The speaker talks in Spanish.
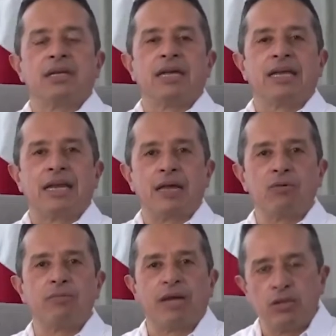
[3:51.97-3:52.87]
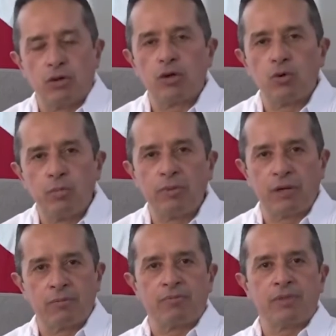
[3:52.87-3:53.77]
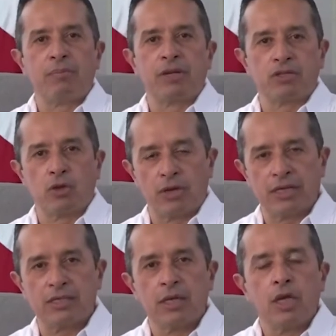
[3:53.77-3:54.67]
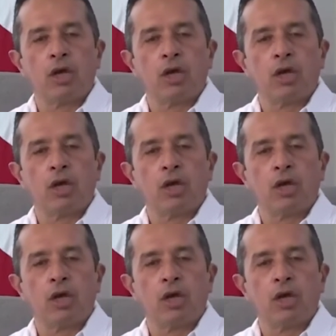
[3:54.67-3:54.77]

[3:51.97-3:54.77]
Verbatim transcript: generar un mayor número de personas